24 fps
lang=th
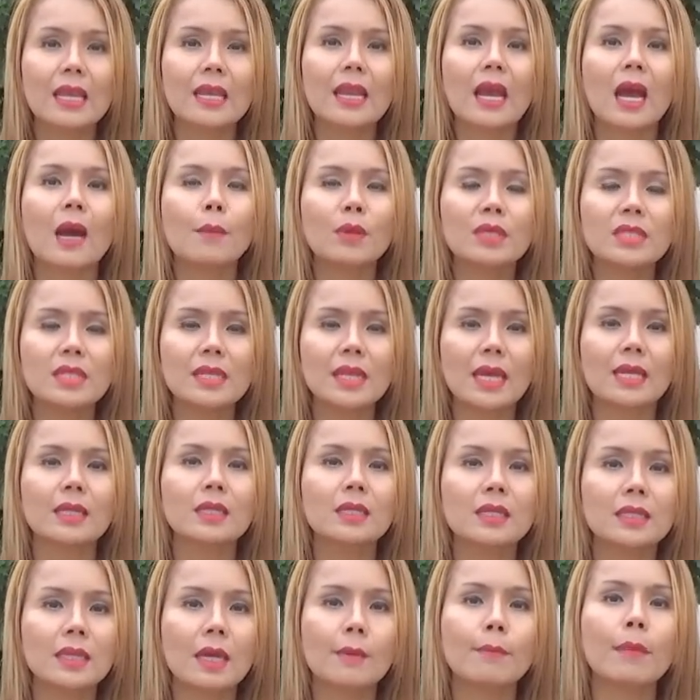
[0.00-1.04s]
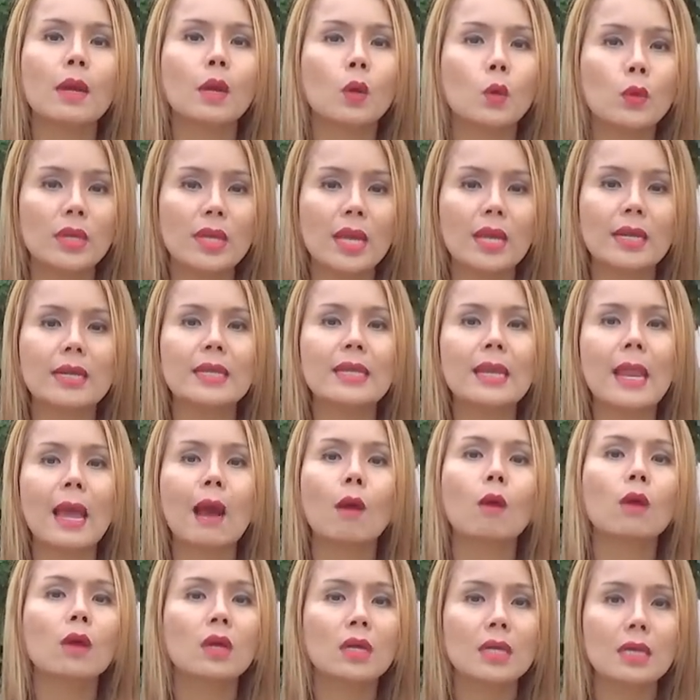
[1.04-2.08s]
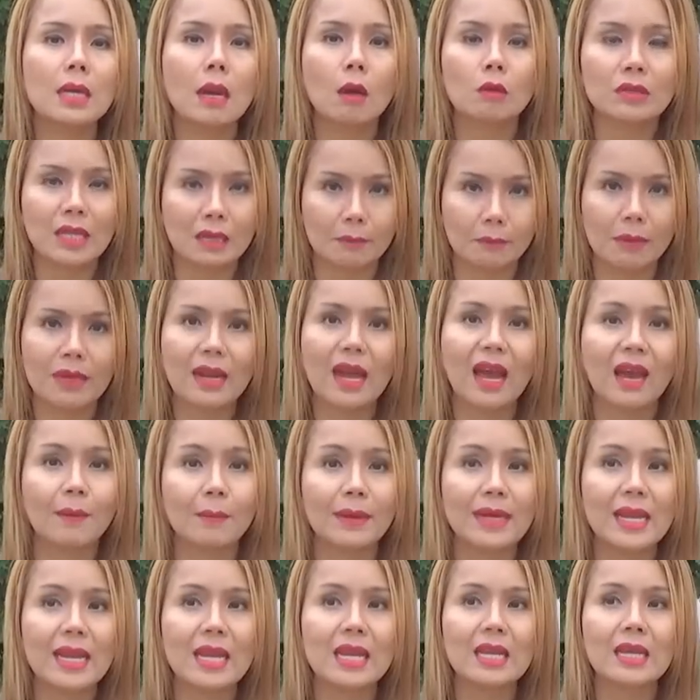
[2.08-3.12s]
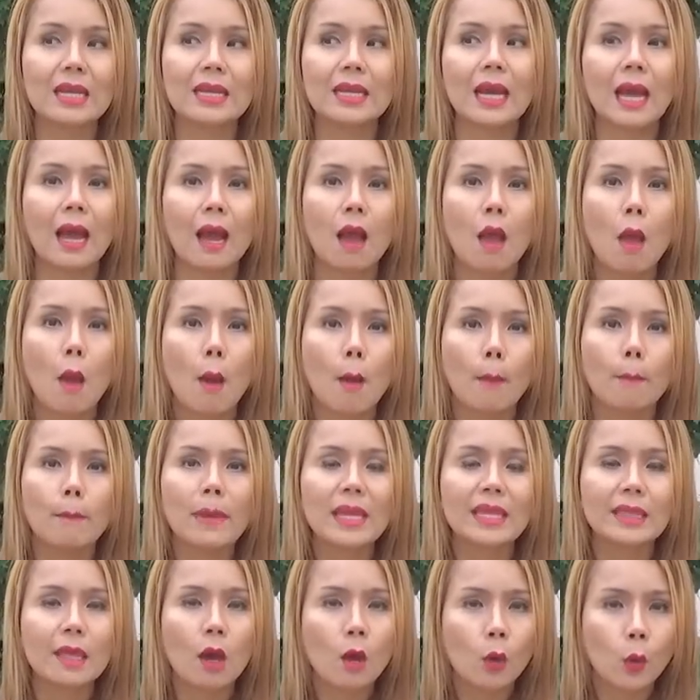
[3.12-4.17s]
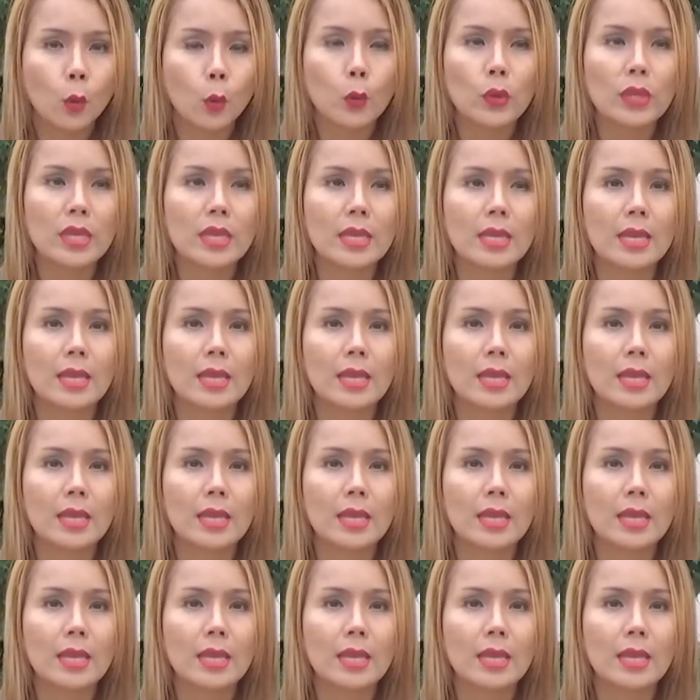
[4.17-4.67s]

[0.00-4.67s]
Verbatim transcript: นะคะเพราะฉะนั้นคือถ้ามาคุยเรื่องนี้แล้ว ก็คือเราตัดปัญหาไปได้เลยนะคะไม่ต้องคุย